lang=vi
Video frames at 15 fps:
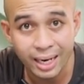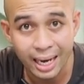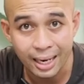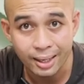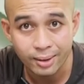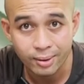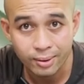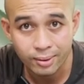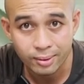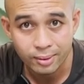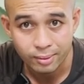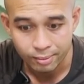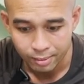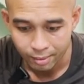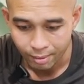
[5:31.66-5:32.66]
này nè
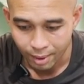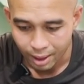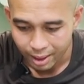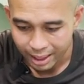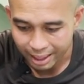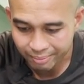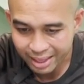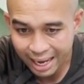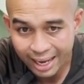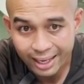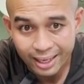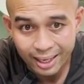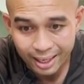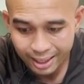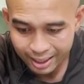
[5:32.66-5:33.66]
em
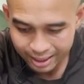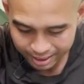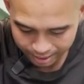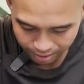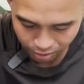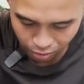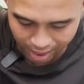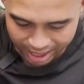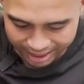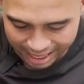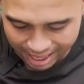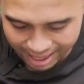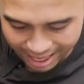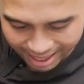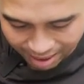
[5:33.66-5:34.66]
trai uh, quay
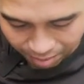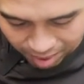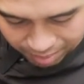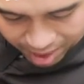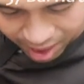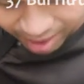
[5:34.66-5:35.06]
sáng đây nhông bơm